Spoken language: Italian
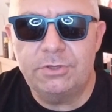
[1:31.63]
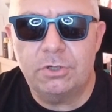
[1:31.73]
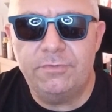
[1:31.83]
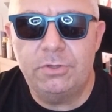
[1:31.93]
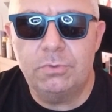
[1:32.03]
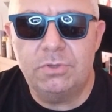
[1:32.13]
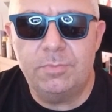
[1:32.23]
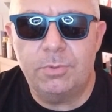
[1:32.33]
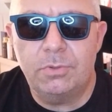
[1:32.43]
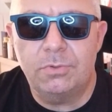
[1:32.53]
trovi tutti i
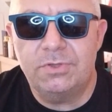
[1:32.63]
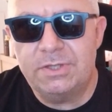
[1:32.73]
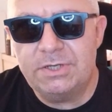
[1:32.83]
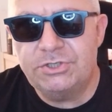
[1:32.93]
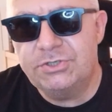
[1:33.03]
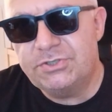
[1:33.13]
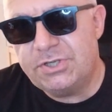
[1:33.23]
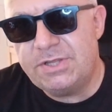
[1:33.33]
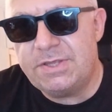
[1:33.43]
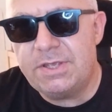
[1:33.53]
prodotti
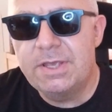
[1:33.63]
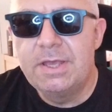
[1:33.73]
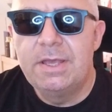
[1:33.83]
recensiti